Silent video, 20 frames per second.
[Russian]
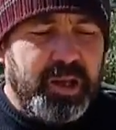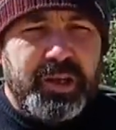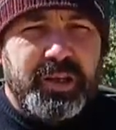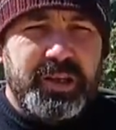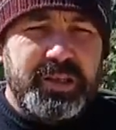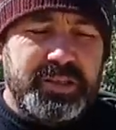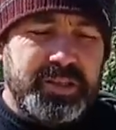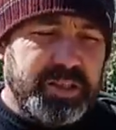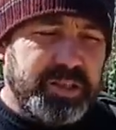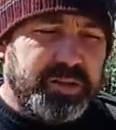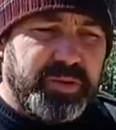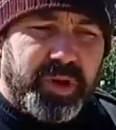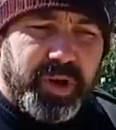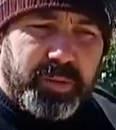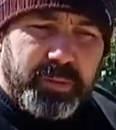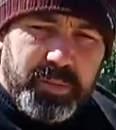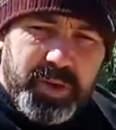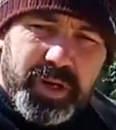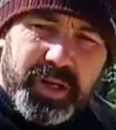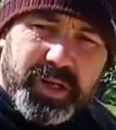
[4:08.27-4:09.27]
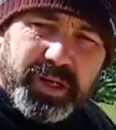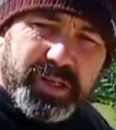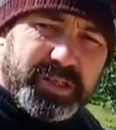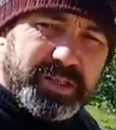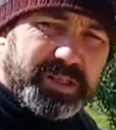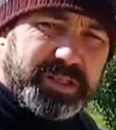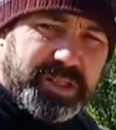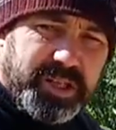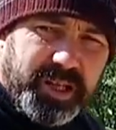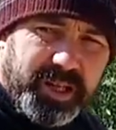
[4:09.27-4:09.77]
Естественно, мы их
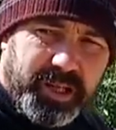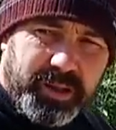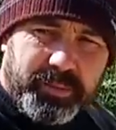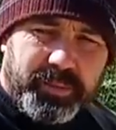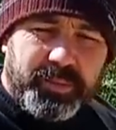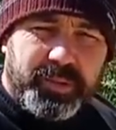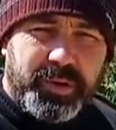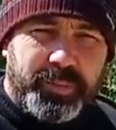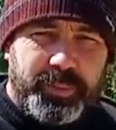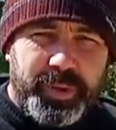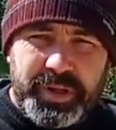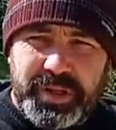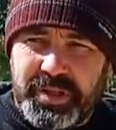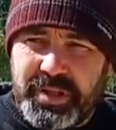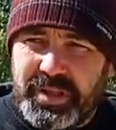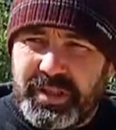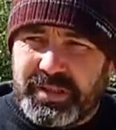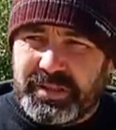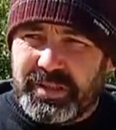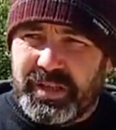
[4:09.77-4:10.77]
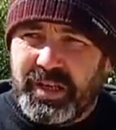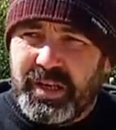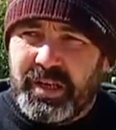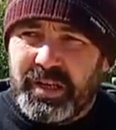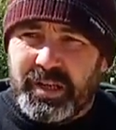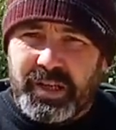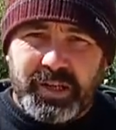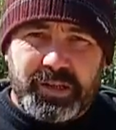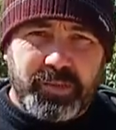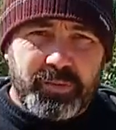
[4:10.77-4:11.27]
стелим под низ,
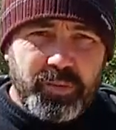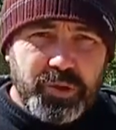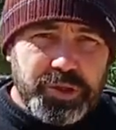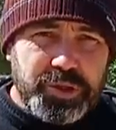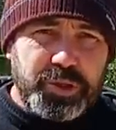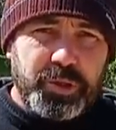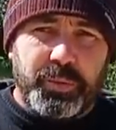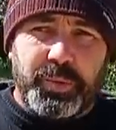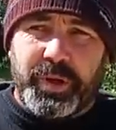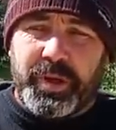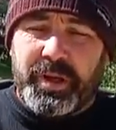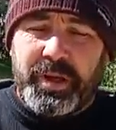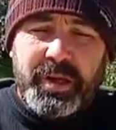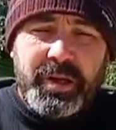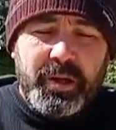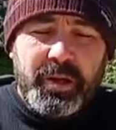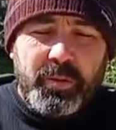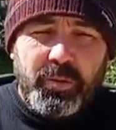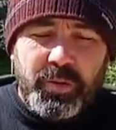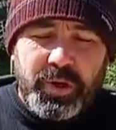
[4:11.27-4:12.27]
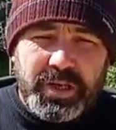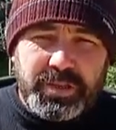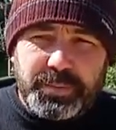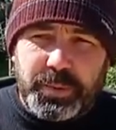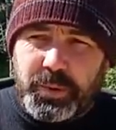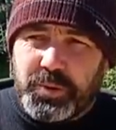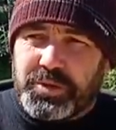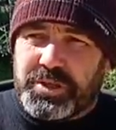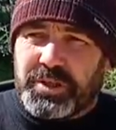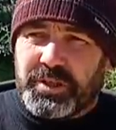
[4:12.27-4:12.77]
для того, чтобы у нас
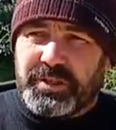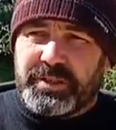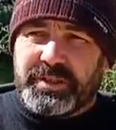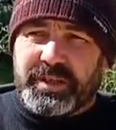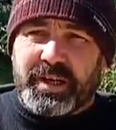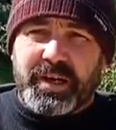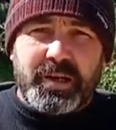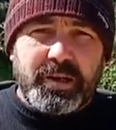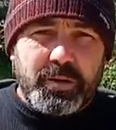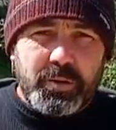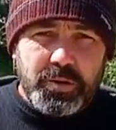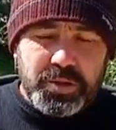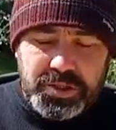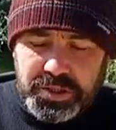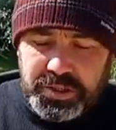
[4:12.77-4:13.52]
получился хороший